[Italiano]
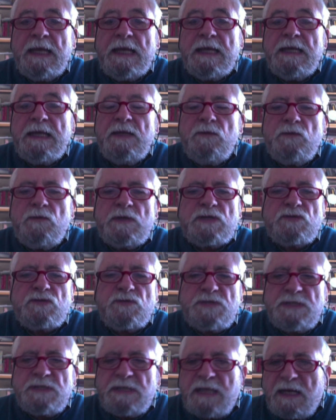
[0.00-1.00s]
in una
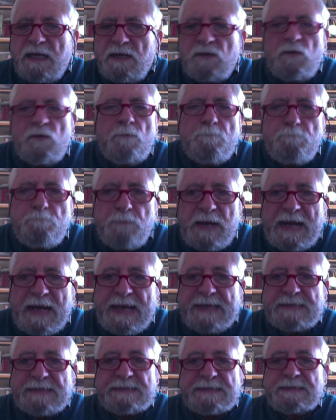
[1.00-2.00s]
società
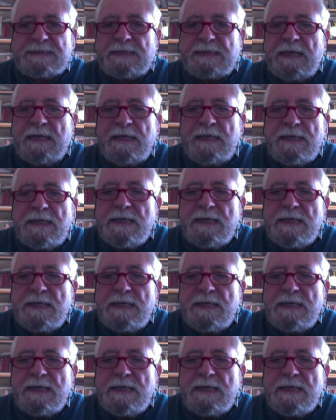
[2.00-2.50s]
complessa,